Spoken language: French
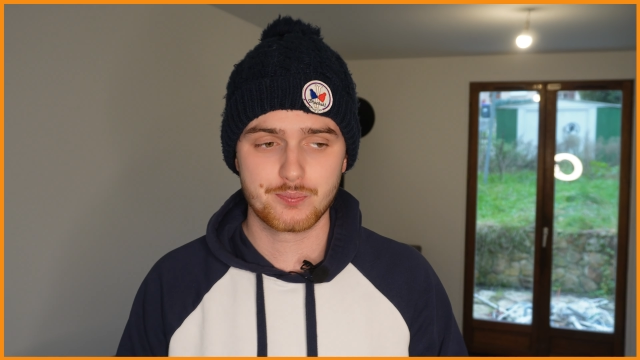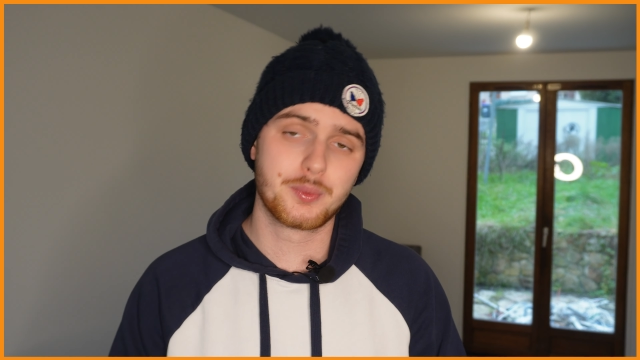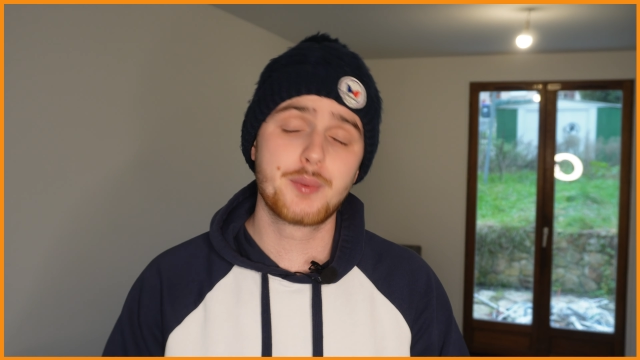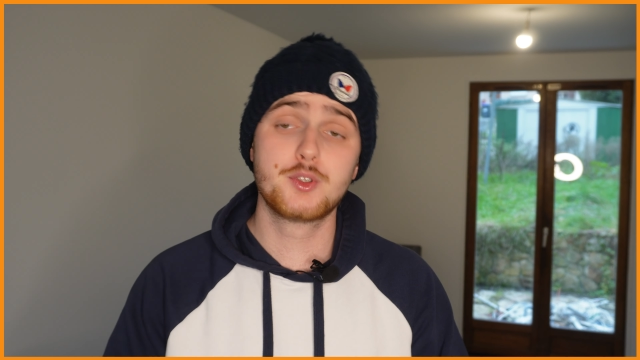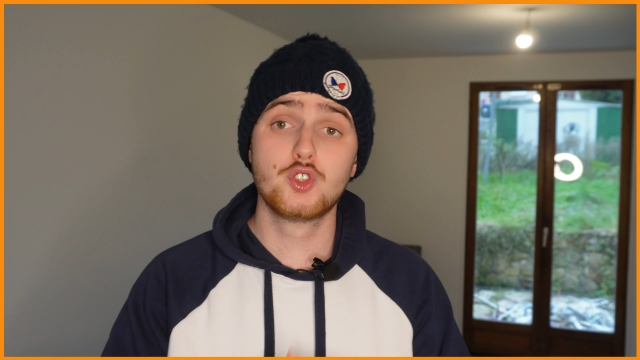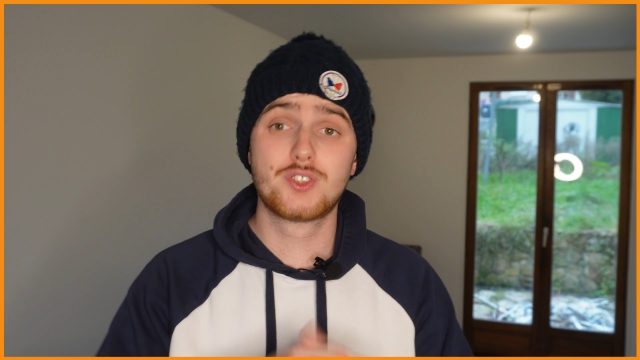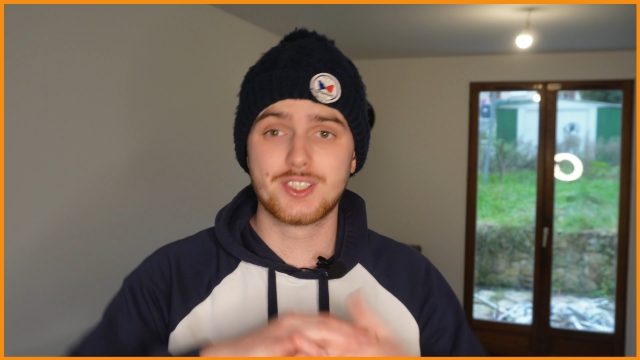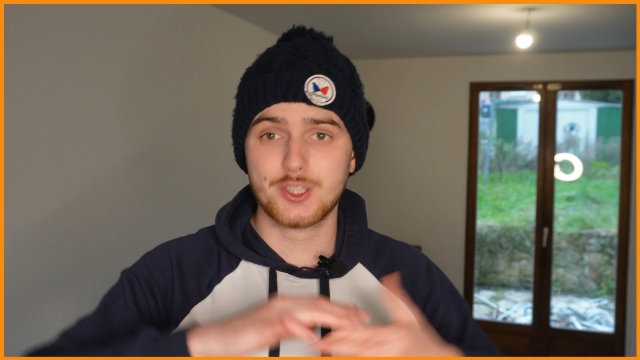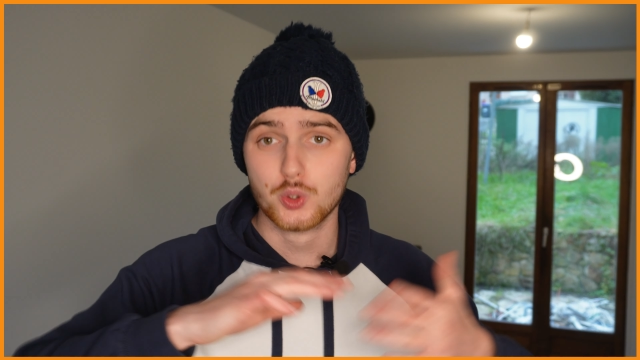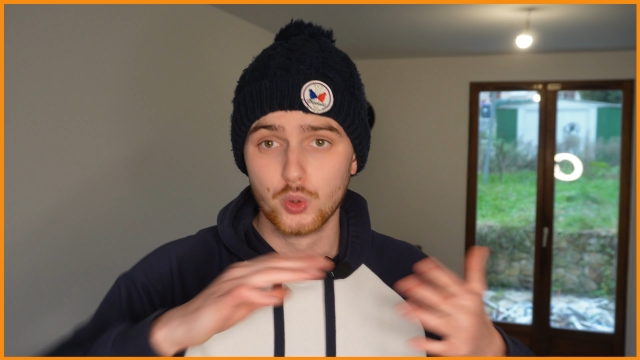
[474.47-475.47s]
Comme d'habitude,
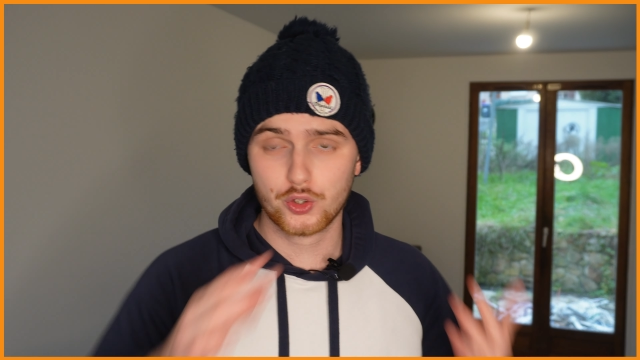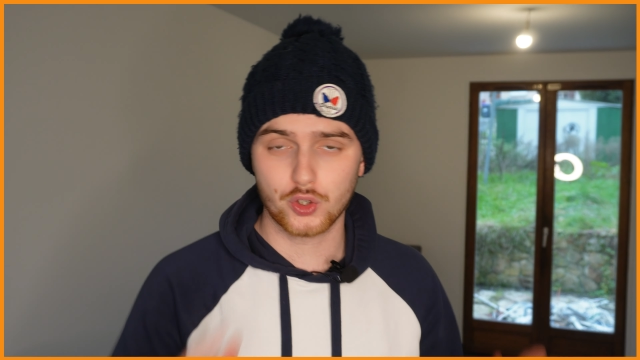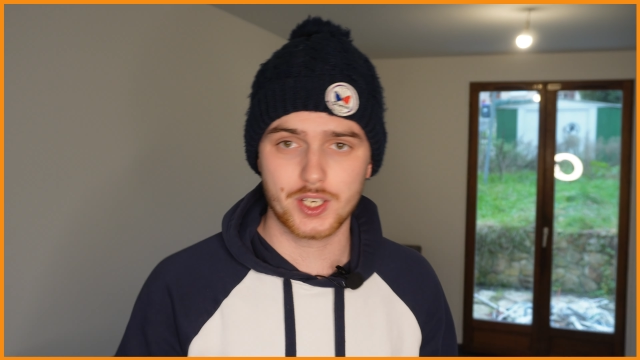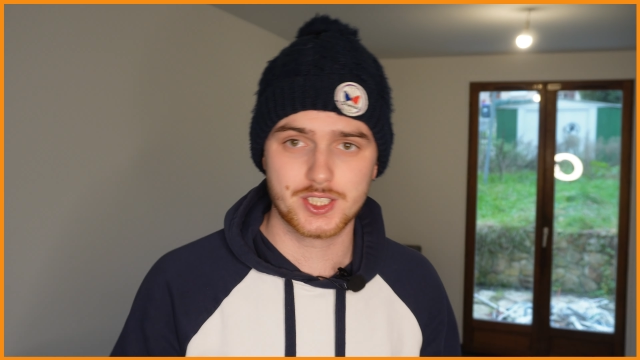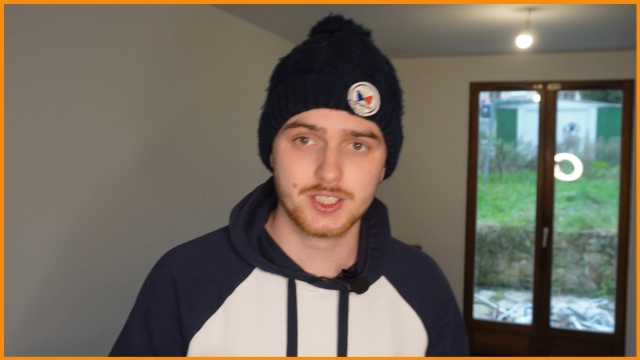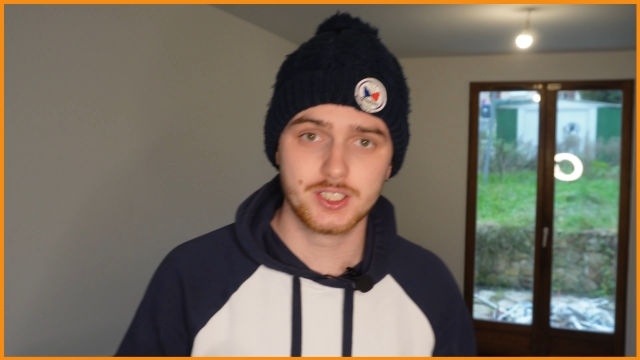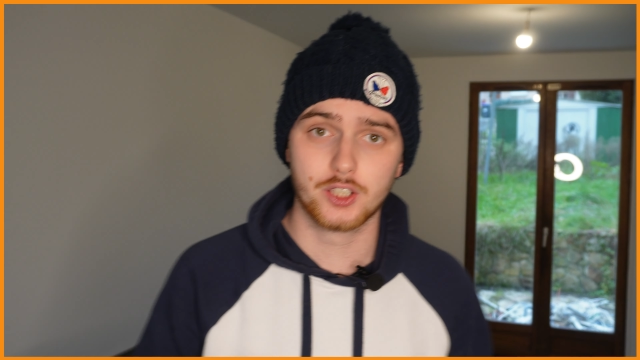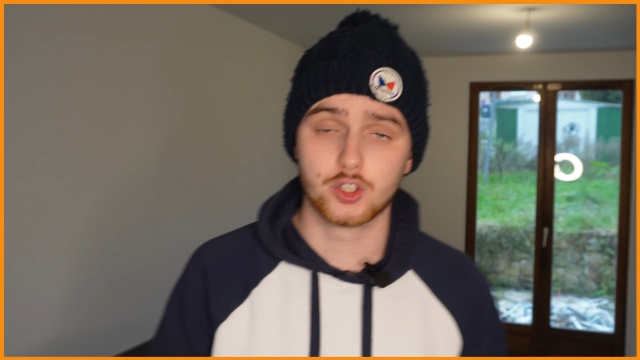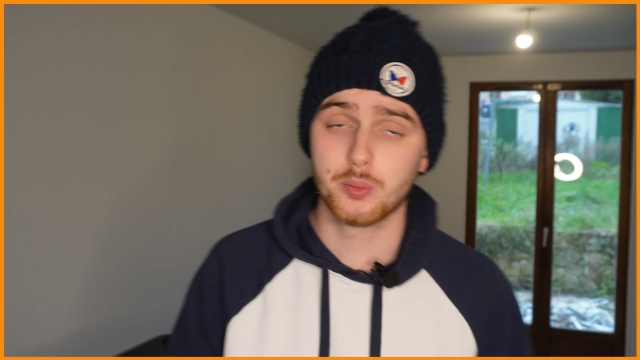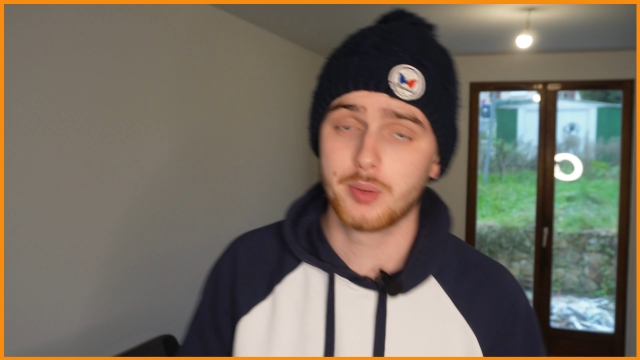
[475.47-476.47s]
c'était Hugo sur la chaîne
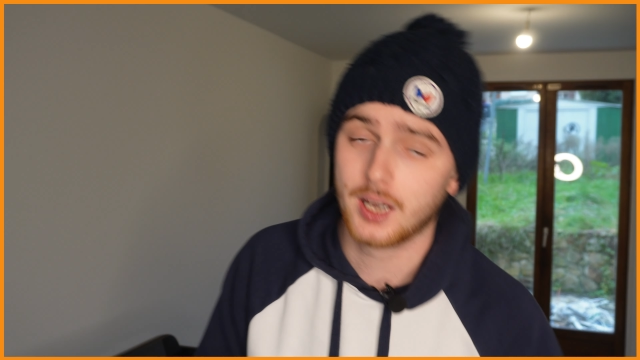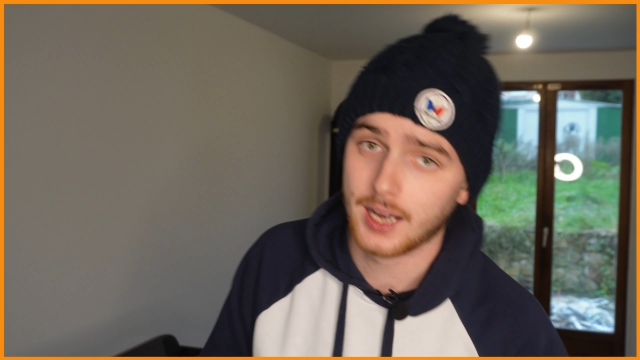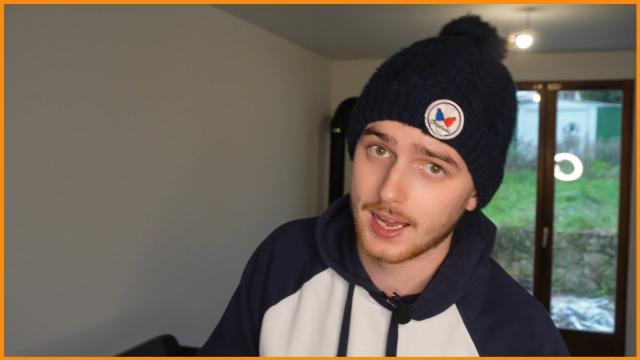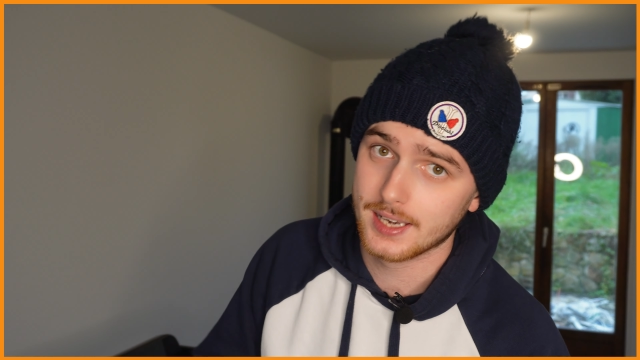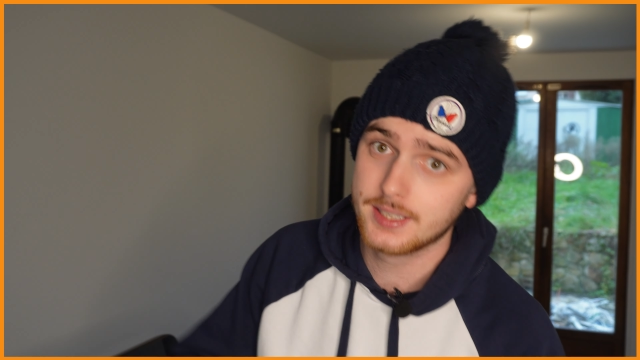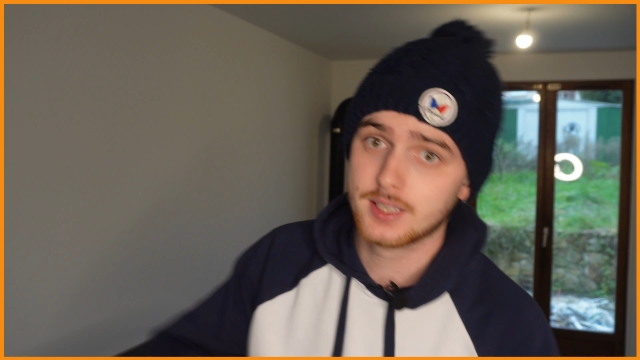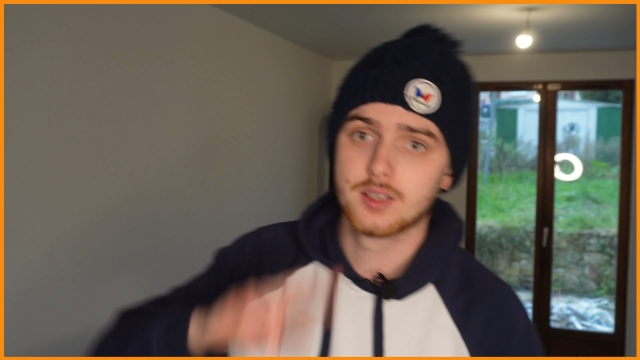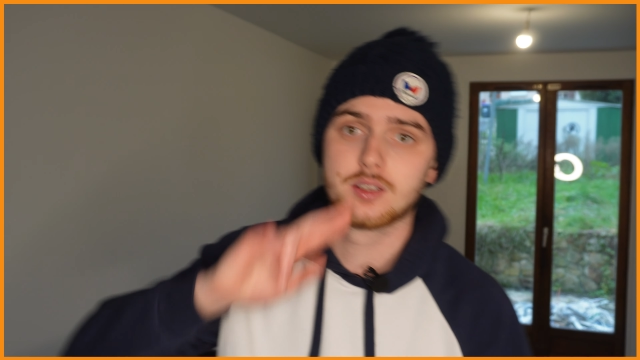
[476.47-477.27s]
Gigatop. Allez,